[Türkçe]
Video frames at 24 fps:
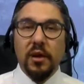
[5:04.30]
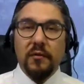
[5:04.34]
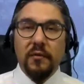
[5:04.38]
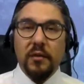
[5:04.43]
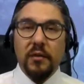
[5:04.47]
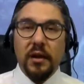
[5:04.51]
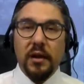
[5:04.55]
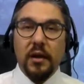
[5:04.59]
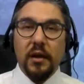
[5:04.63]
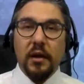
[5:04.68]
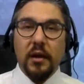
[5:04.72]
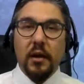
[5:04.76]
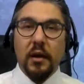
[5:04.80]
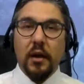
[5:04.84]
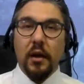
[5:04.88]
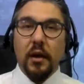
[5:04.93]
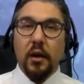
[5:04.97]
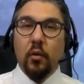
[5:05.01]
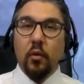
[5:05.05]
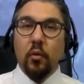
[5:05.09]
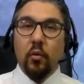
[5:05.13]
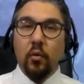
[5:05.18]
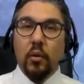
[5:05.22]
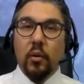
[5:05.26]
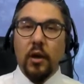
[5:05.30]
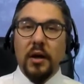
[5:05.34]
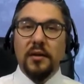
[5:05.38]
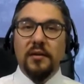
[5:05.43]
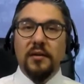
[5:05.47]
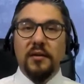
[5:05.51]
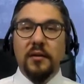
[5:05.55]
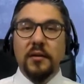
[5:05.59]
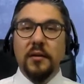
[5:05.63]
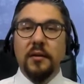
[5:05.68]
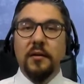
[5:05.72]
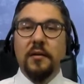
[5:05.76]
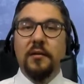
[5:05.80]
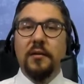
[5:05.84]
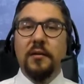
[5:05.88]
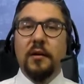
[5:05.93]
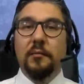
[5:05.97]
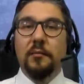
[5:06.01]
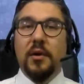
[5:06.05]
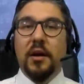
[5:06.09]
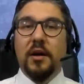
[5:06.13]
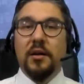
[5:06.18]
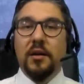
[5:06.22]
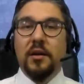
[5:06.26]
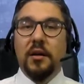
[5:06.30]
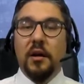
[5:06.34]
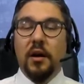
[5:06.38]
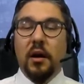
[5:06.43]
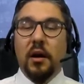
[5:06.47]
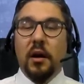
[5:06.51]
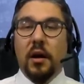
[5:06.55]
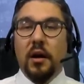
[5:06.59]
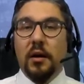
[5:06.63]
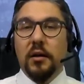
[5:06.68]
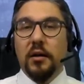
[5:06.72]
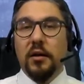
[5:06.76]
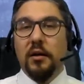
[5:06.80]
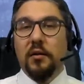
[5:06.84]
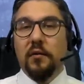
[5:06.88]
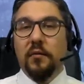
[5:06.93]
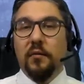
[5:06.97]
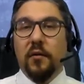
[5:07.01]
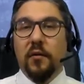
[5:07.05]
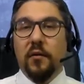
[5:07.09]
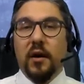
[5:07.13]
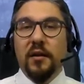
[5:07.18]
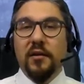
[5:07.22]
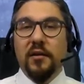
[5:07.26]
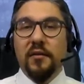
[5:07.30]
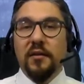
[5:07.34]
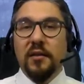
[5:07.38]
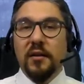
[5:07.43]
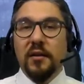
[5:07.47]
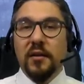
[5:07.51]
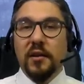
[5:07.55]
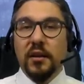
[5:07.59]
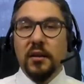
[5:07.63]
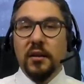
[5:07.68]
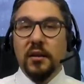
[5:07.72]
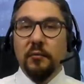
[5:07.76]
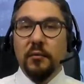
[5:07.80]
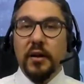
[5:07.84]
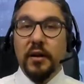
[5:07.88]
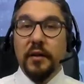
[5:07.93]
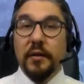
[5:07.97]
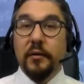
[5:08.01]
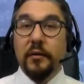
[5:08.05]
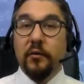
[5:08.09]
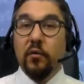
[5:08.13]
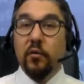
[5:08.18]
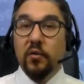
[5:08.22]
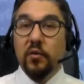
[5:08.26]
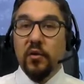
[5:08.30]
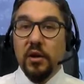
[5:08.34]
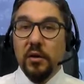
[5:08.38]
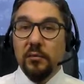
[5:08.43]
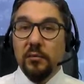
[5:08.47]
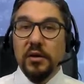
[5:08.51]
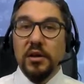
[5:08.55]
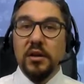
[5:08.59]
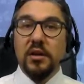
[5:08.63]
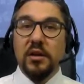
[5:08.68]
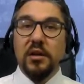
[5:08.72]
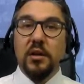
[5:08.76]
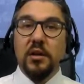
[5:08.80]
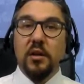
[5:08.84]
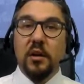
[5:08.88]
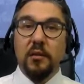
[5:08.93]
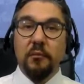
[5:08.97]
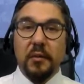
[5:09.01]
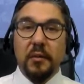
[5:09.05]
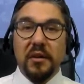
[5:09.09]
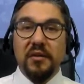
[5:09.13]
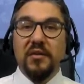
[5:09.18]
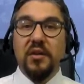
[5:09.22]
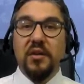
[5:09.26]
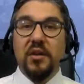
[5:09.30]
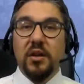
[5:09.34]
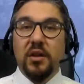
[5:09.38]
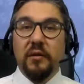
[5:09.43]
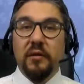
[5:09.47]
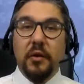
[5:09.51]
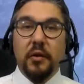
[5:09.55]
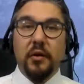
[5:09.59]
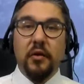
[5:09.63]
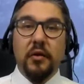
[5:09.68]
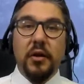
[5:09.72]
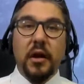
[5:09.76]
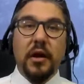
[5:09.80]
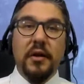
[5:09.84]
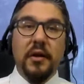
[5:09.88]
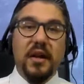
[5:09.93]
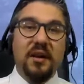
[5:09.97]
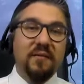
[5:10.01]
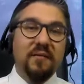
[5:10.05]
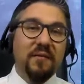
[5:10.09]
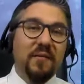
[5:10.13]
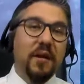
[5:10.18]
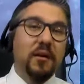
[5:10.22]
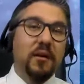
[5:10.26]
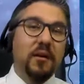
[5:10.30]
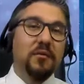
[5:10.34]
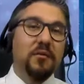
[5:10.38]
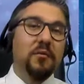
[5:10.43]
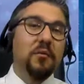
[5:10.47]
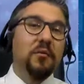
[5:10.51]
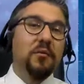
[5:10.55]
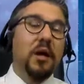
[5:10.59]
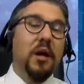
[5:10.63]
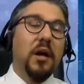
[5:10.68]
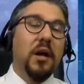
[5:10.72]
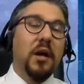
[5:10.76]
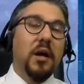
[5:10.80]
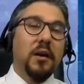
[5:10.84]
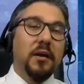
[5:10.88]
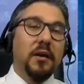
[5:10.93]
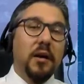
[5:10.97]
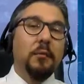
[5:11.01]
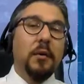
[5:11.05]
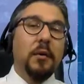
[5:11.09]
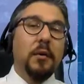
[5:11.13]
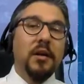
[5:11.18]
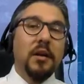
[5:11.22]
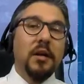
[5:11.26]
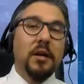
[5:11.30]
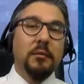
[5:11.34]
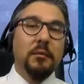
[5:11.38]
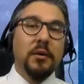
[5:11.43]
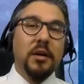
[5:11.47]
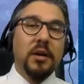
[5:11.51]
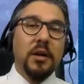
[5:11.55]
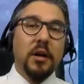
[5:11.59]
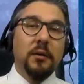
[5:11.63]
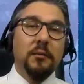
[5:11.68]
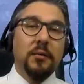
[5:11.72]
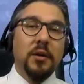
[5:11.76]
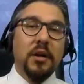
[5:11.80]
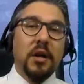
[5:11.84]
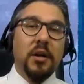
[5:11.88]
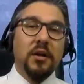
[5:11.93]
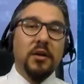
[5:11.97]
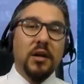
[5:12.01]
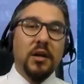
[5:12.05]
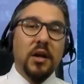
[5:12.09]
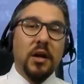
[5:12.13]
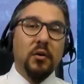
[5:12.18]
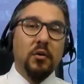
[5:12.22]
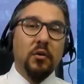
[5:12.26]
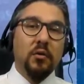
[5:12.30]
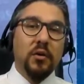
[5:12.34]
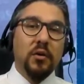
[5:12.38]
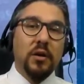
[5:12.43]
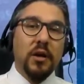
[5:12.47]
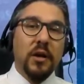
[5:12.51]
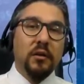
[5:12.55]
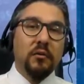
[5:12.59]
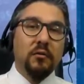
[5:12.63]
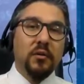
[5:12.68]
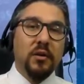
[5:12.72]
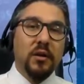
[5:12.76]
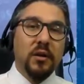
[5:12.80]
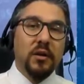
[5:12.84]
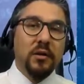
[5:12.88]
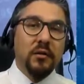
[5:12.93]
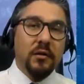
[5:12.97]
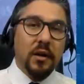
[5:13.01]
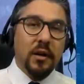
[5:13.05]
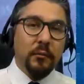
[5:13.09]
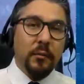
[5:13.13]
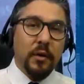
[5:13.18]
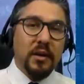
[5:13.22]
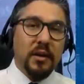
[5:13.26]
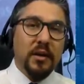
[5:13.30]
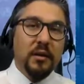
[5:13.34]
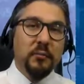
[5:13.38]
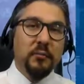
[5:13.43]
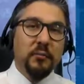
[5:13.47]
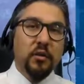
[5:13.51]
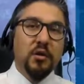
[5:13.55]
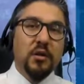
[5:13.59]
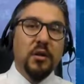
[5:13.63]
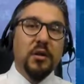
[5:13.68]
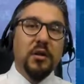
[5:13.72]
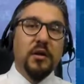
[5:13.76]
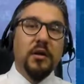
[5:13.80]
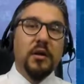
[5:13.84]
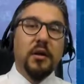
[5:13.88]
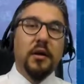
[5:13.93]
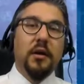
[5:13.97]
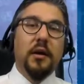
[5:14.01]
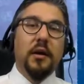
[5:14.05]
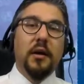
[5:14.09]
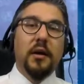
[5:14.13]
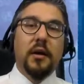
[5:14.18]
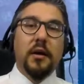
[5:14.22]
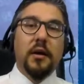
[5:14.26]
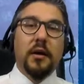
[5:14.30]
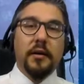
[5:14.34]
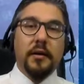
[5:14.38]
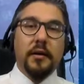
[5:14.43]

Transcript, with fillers: hedefine ulaştığı zaman artık faiz indirimlerini konuşabiliriz mesajını verir. Yani enflasyon tam anlamıyla bir aşağı yönlü reaksiyonu izlemediği müddetçe,